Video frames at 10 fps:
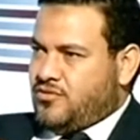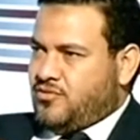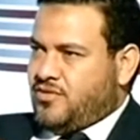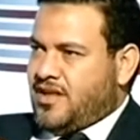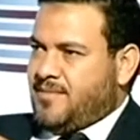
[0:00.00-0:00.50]

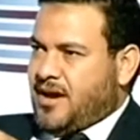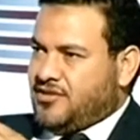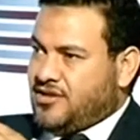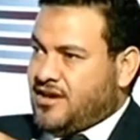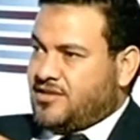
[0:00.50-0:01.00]
وزي ما
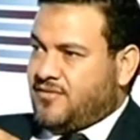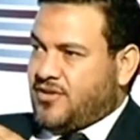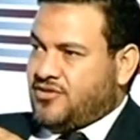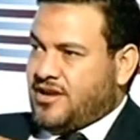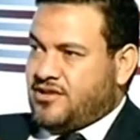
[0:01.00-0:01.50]
حضرتك
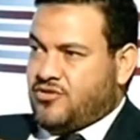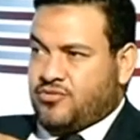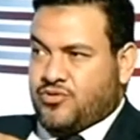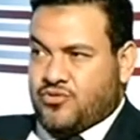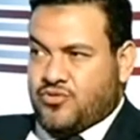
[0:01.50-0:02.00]
تفضلت
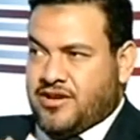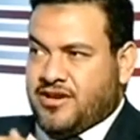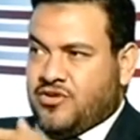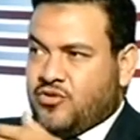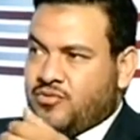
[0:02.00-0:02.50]
وبتقول
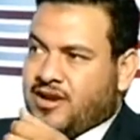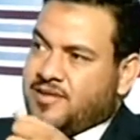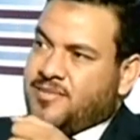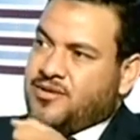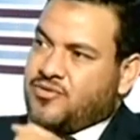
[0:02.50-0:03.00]
انهم
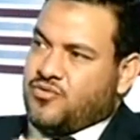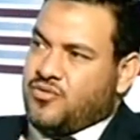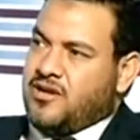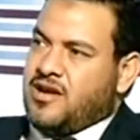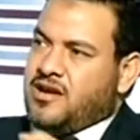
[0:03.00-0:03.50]
لازم
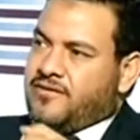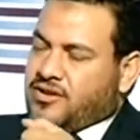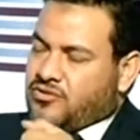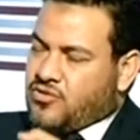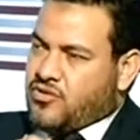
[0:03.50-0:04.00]
يكون في
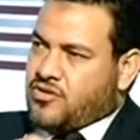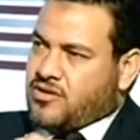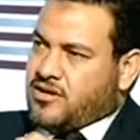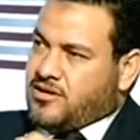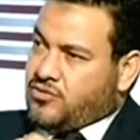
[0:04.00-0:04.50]
دور
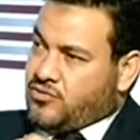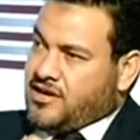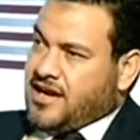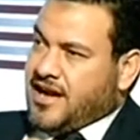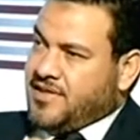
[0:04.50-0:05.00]
دور
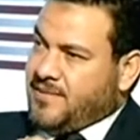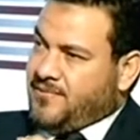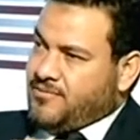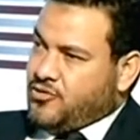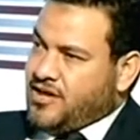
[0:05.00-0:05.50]
الاحزاب في
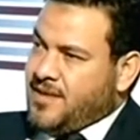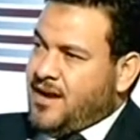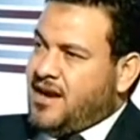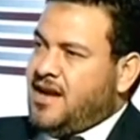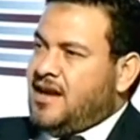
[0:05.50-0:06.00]

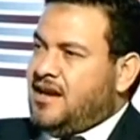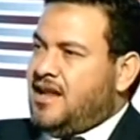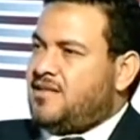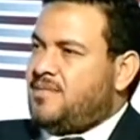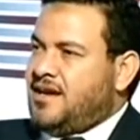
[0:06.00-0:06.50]
المجتمع
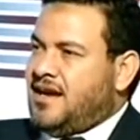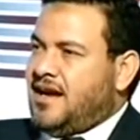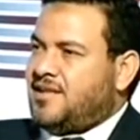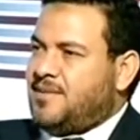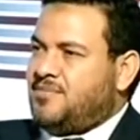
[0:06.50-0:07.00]
لازم
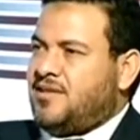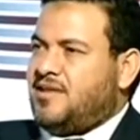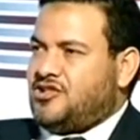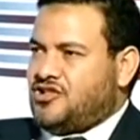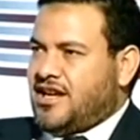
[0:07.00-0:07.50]
الاحزاب
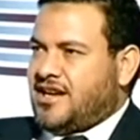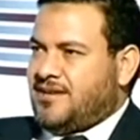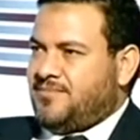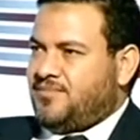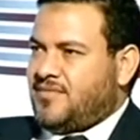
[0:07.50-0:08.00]
تنزل الشارع
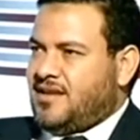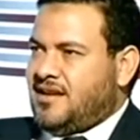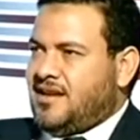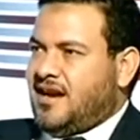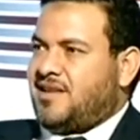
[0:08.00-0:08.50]

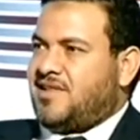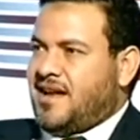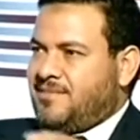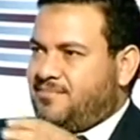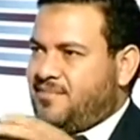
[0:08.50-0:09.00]

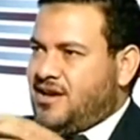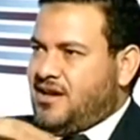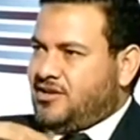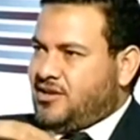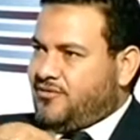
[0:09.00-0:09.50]
الاحزاب
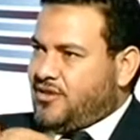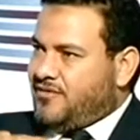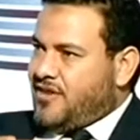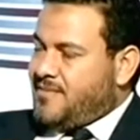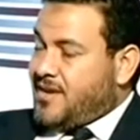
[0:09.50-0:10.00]
تفضل
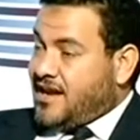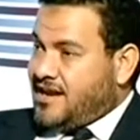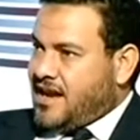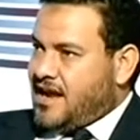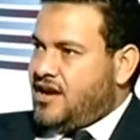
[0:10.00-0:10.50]
في
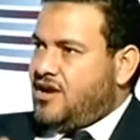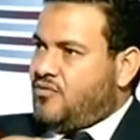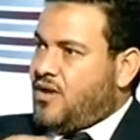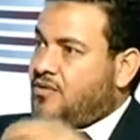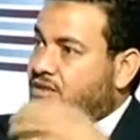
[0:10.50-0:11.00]
اماكنها
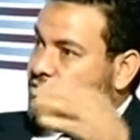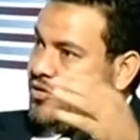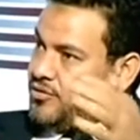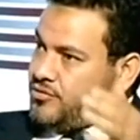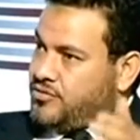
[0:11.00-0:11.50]
وعاوزه
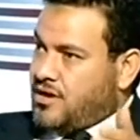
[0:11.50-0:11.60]
تحصد